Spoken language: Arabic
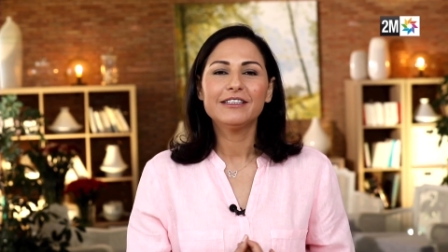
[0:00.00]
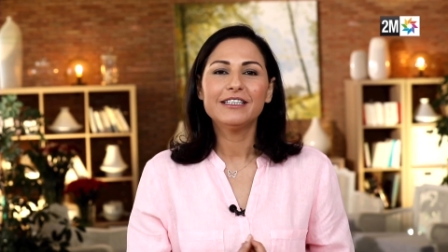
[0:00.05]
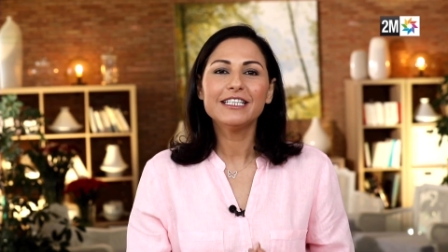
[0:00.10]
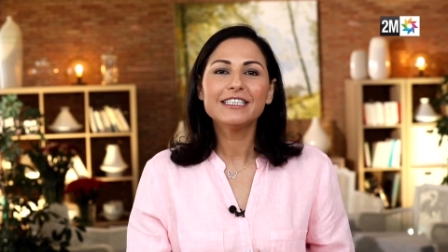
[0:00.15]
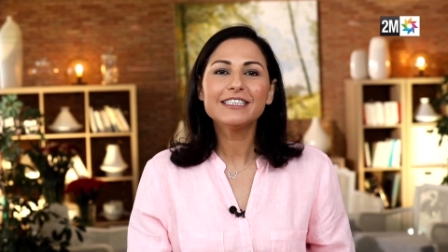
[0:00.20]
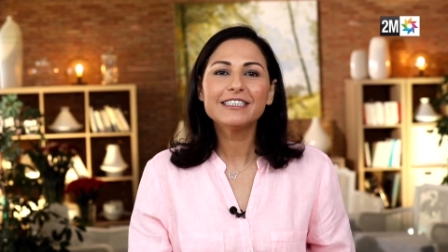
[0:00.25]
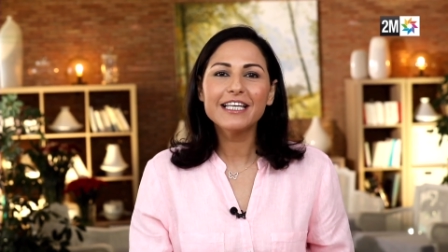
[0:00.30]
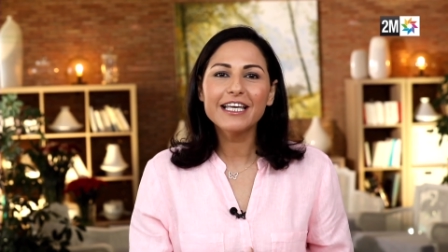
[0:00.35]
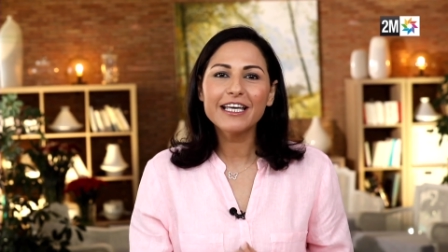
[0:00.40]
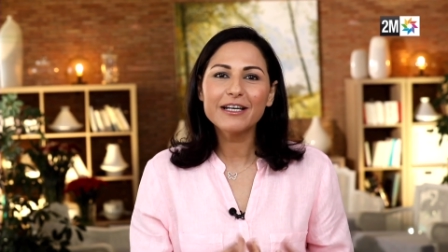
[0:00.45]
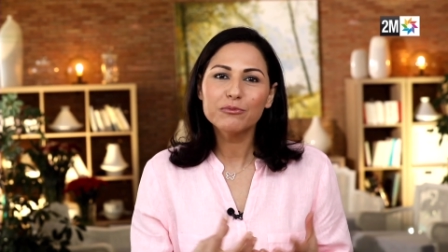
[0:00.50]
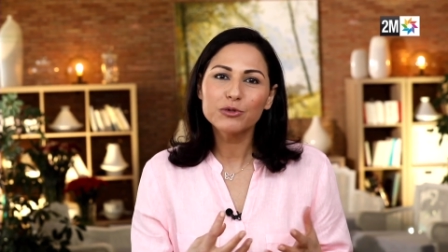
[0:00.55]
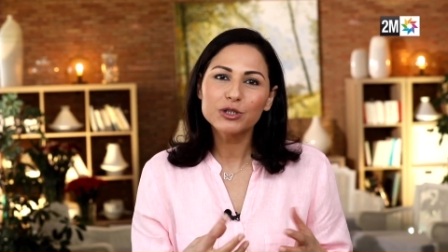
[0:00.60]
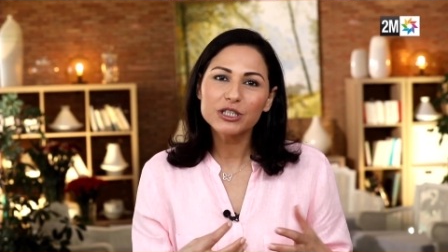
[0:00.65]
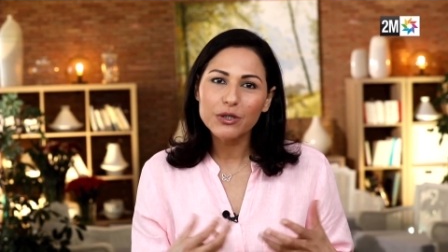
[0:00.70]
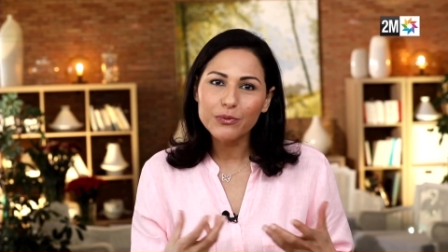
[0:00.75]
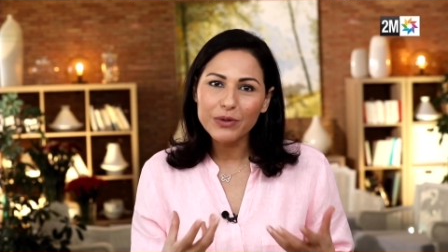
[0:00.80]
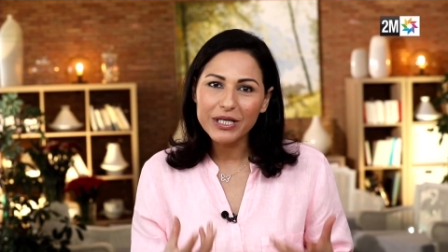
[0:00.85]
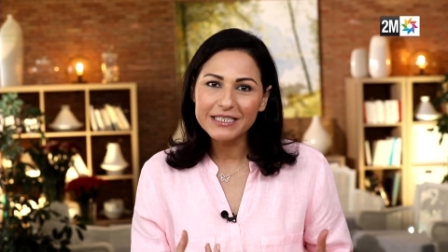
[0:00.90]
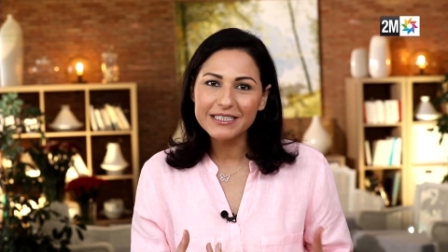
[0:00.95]
ديسير
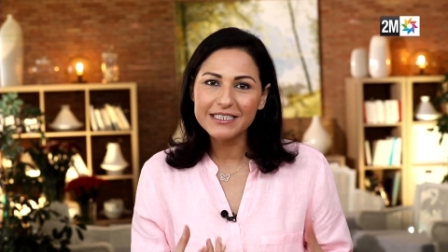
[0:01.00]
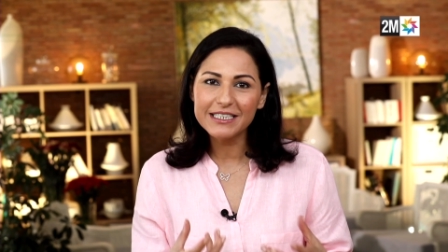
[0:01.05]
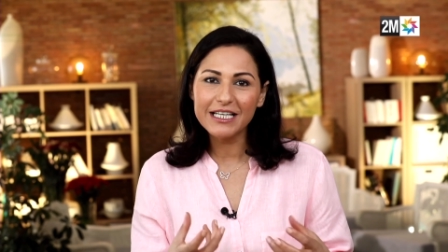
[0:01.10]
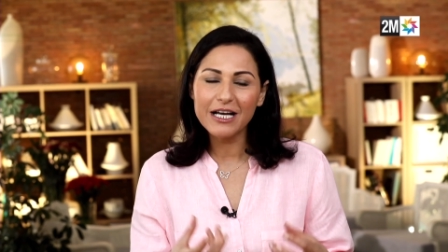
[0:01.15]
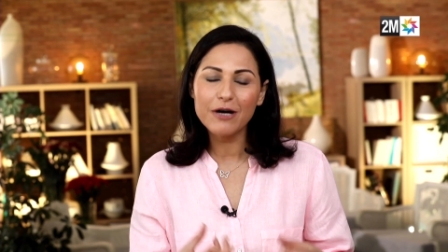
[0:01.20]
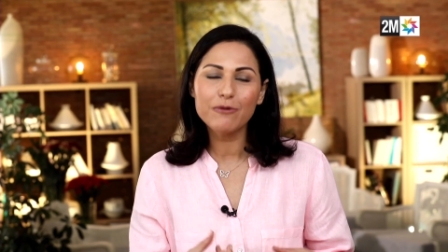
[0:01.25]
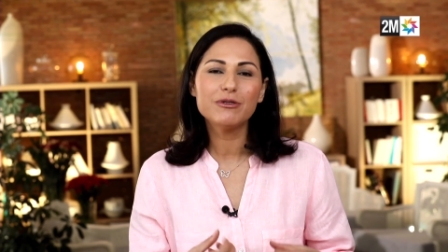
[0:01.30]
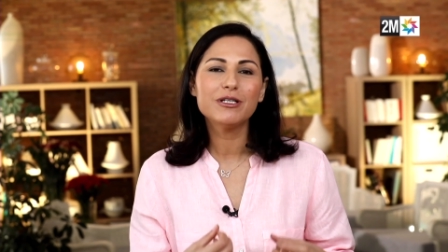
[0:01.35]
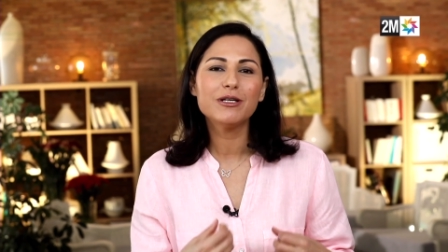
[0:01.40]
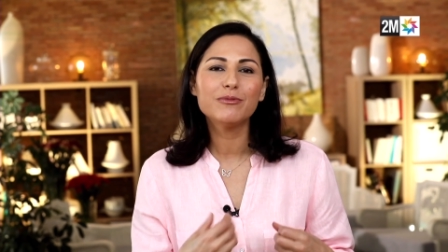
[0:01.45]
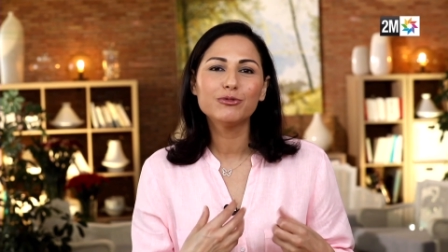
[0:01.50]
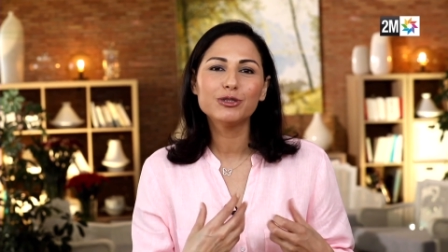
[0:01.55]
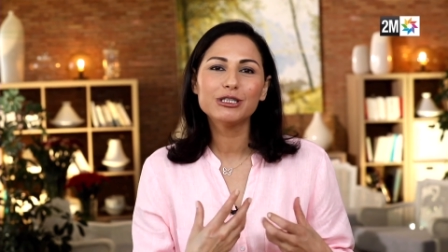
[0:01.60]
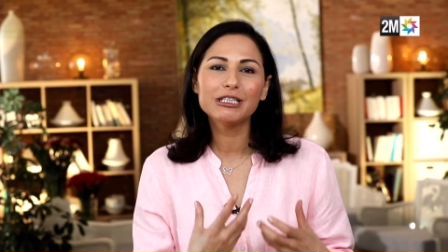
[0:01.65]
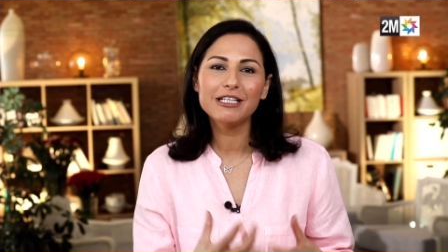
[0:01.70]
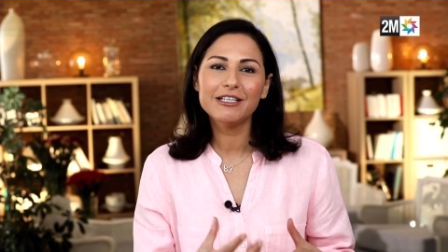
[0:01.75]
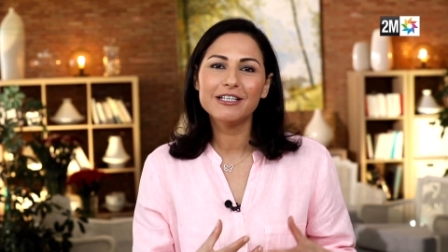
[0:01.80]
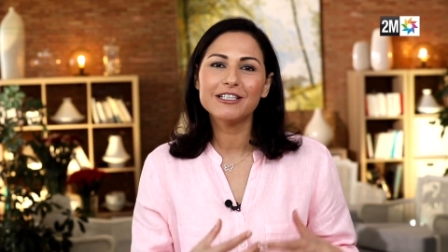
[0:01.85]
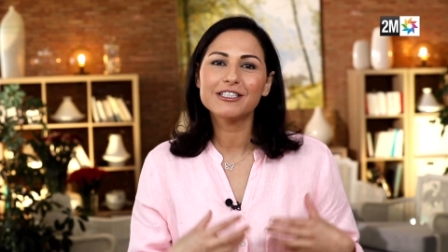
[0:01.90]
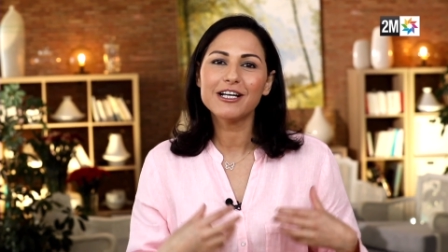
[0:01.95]
متوازن اولا
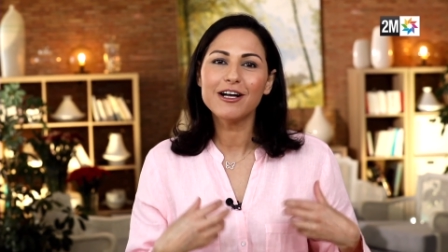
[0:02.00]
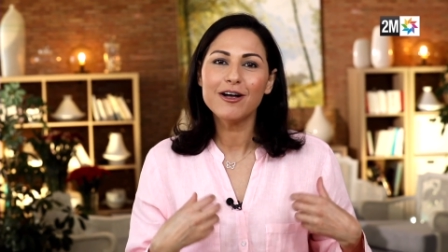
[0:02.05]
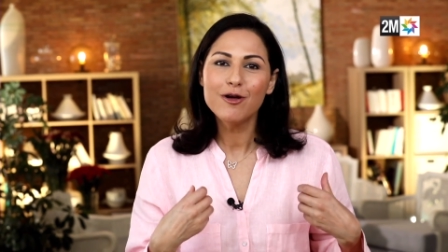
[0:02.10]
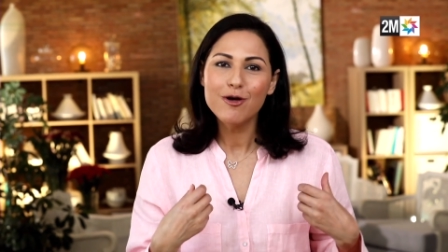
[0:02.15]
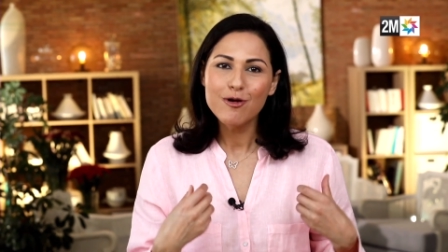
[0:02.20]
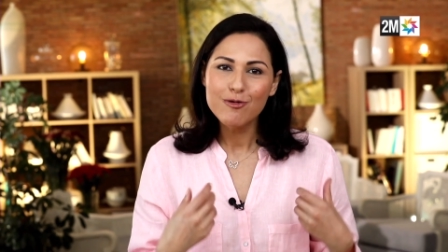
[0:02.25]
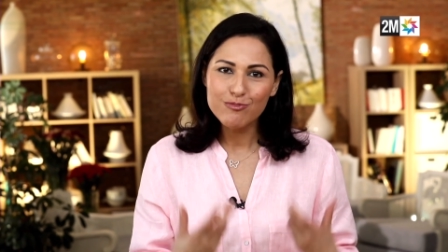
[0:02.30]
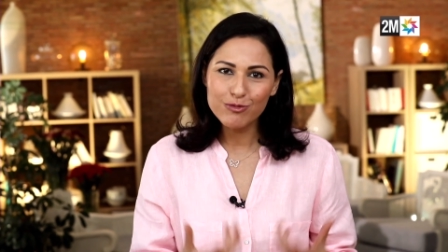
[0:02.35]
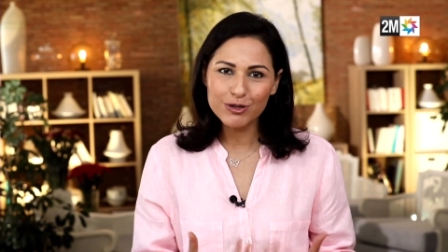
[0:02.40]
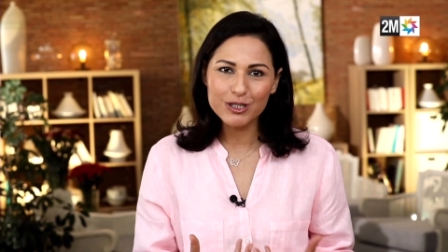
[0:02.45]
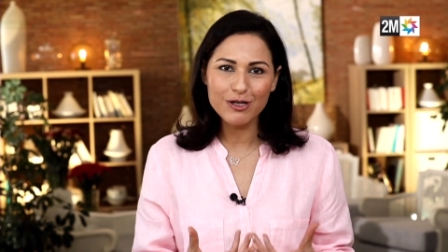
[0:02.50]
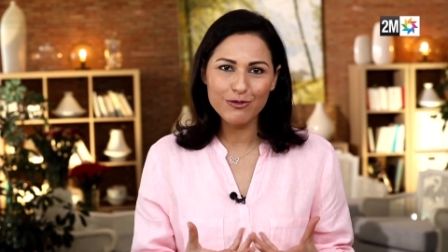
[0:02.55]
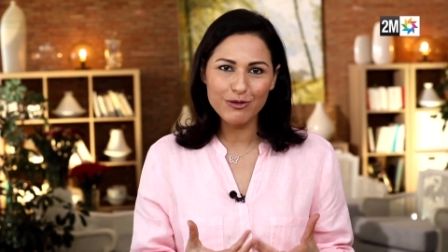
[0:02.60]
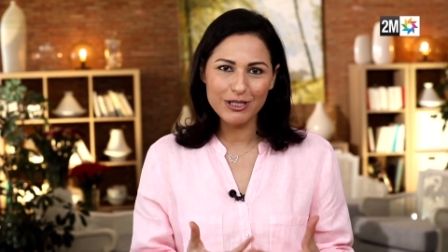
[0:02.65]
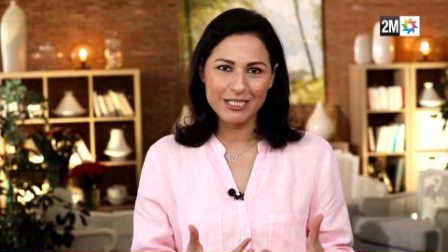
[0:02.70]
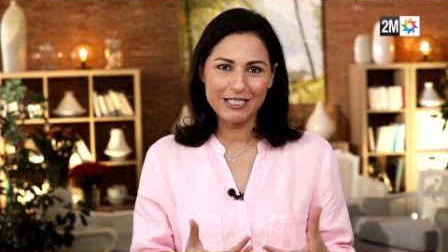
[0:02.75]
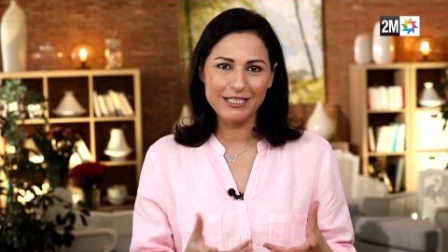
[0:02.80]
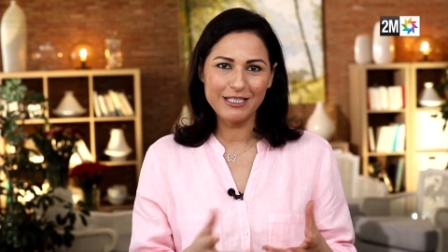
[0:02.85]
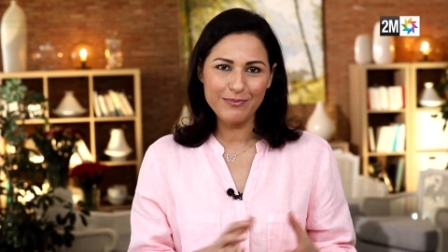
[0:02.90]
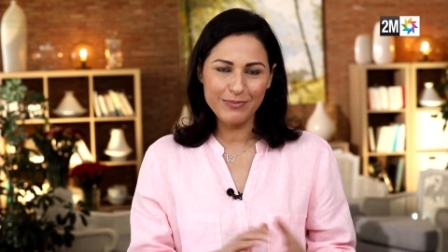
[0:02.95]
مثلجه
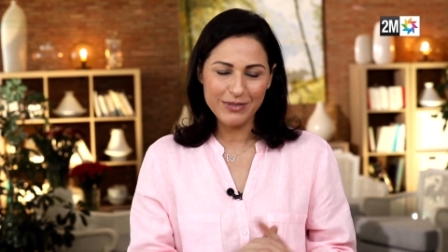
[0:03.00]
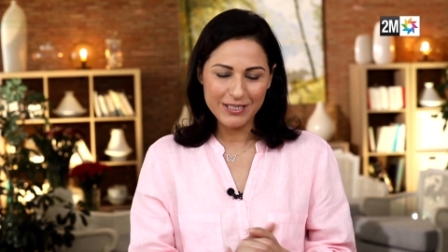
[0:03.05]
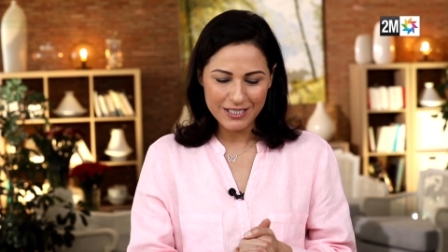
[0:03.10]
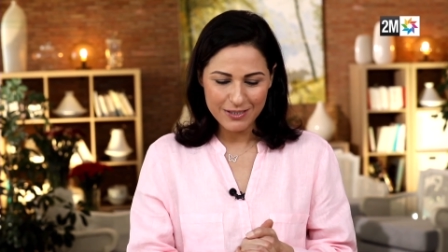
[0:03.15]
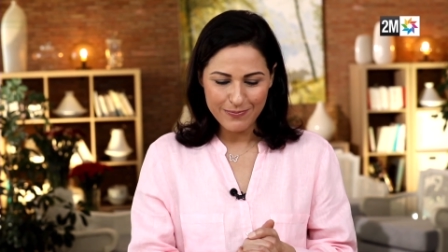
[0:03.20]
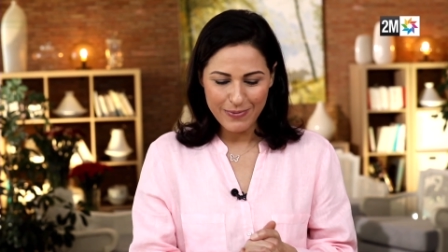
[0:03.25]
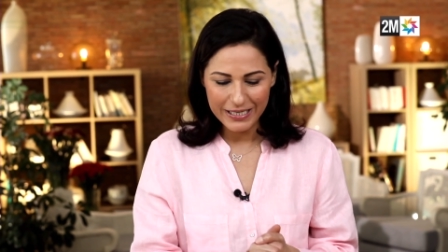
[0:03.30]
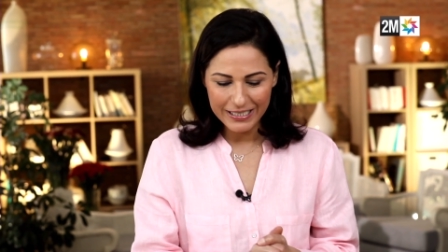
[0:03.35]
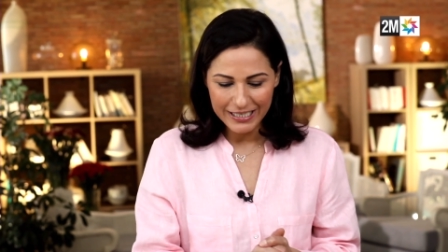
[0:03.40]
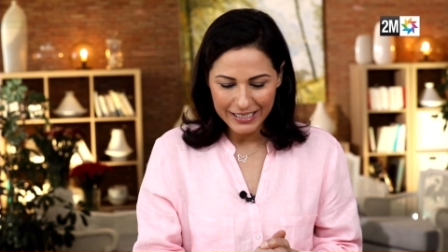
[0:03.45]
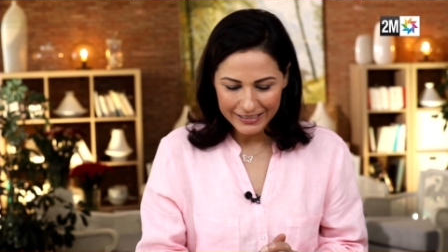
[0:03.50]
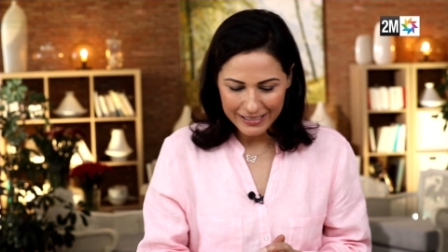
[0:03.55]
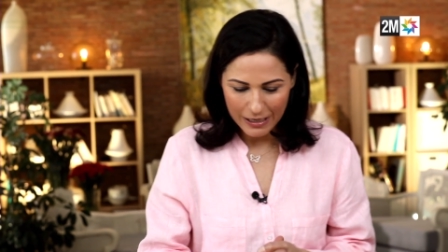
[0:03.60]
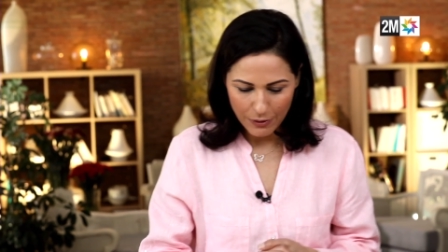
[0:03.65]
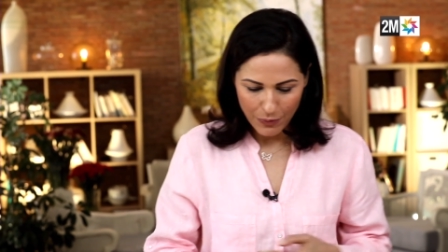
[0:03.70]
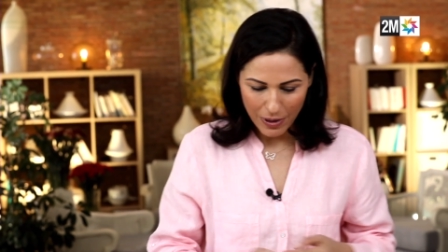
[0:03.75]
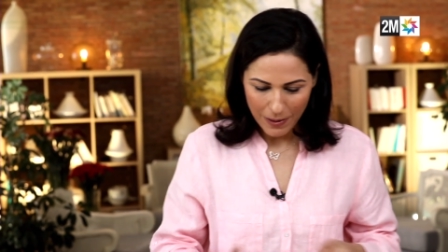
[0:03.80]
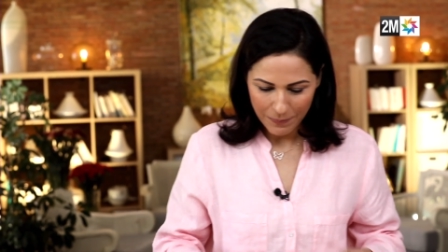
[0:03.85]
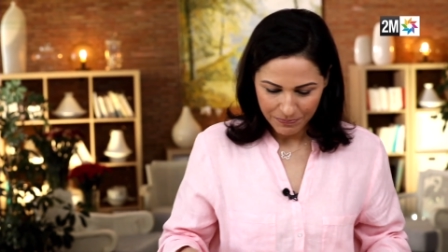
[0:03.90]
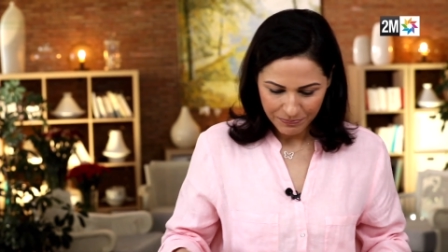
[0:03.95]
متوازنه بالنسبه
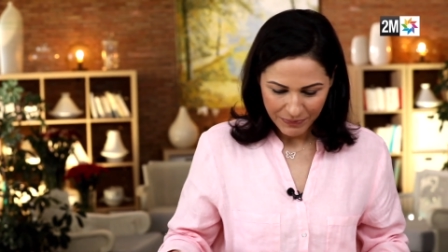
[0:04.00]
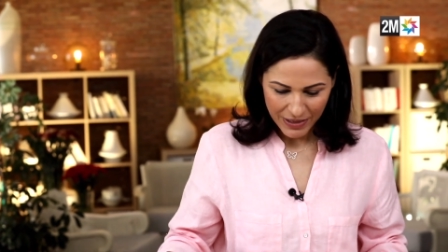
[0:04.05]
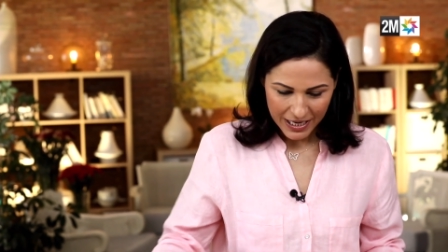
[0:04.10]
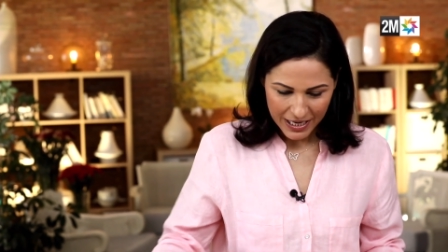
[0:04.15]
للحلاوه